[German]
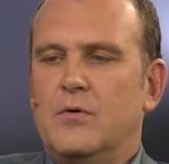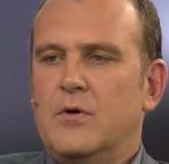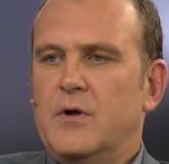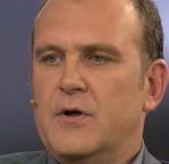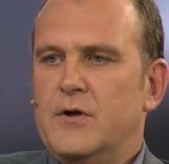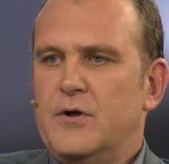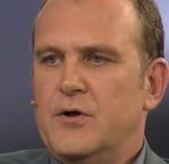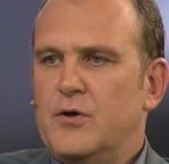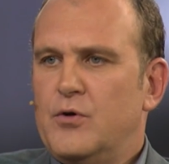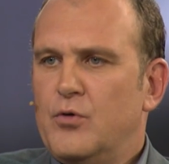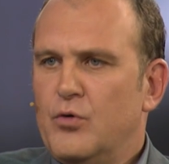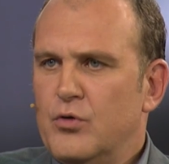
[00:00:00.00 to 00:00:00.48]

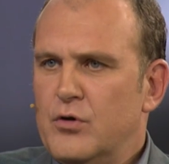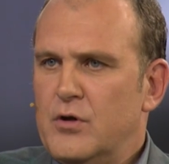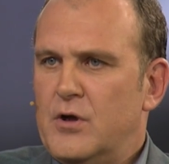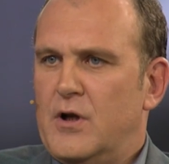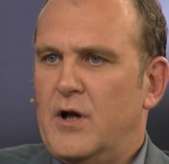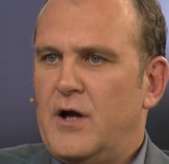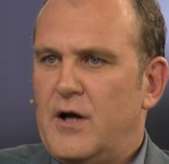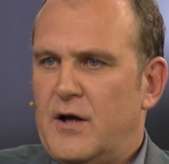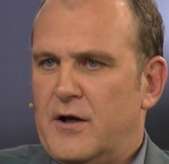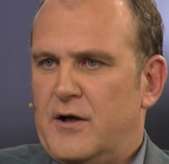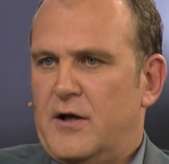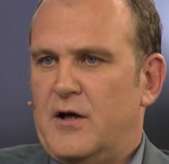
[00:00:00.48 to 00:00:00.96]
die
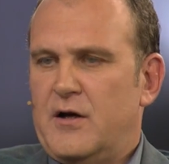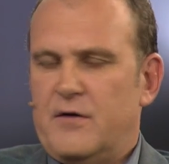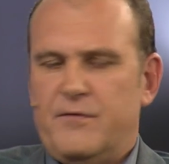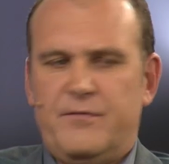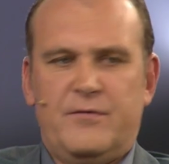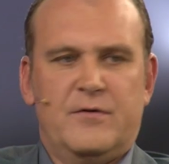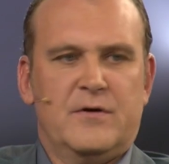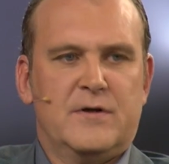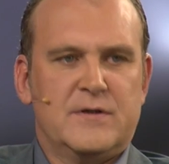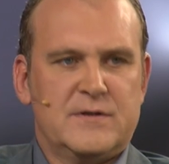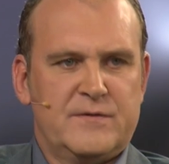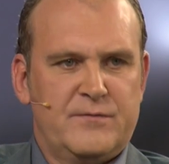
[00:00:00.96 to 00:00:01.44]
Grundlage
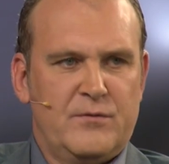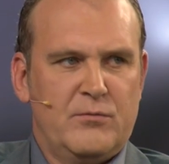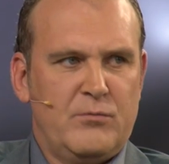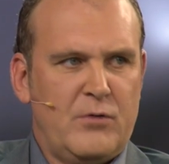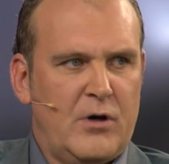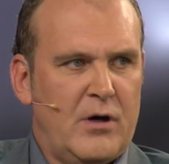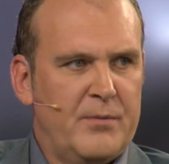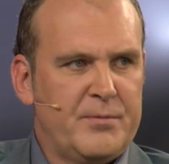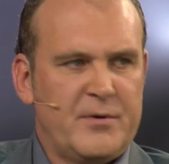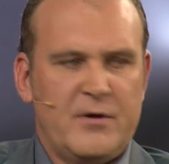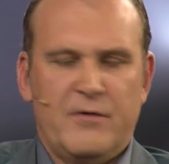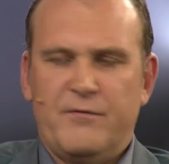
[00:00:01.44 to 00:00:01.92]
dafür, dass wir
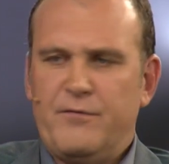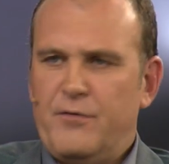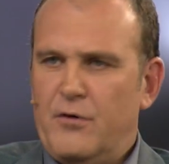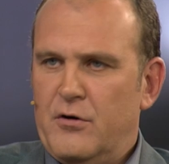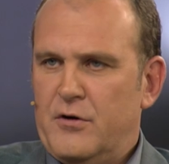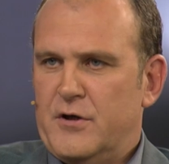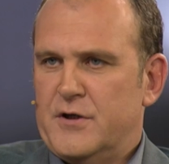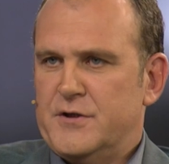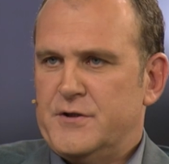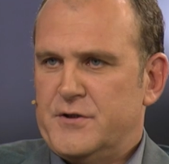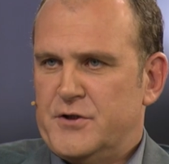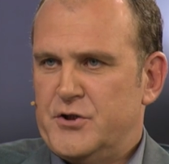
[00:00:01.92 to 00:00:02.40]
überhaupt
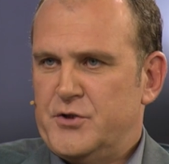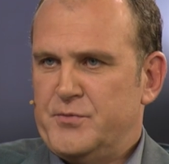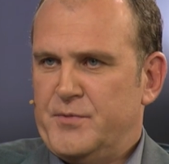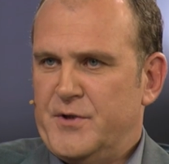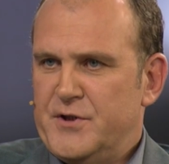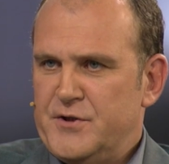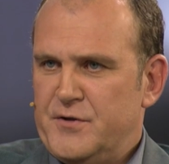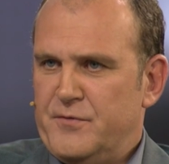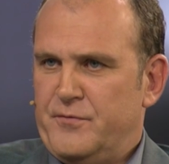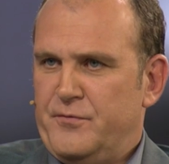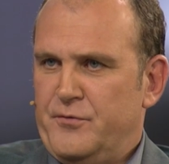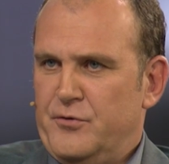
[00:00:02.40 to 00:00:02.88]
erfolgreiche
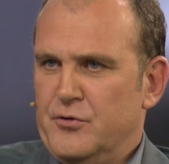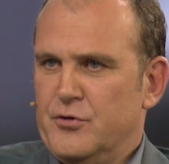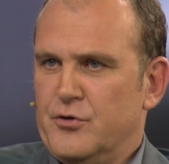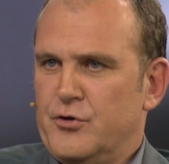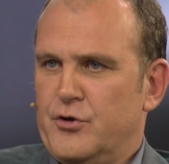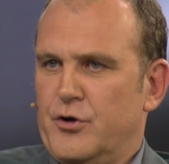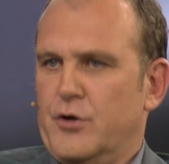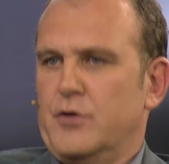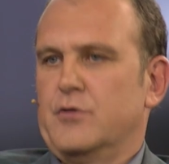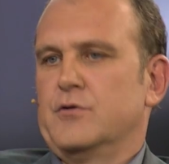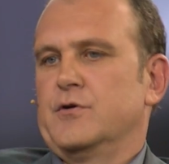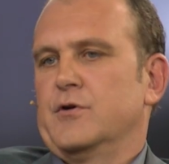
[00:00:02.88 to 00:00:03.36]
Gespräche führen
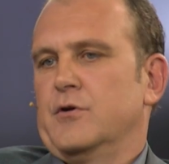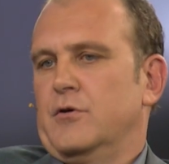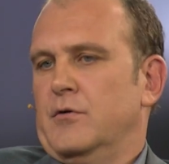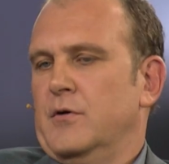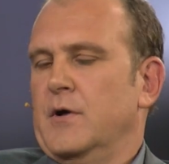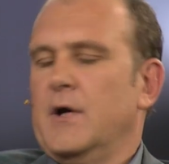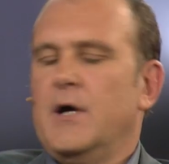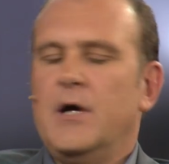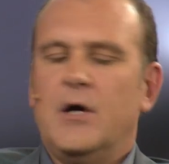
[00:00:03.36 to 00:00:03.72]
können. So.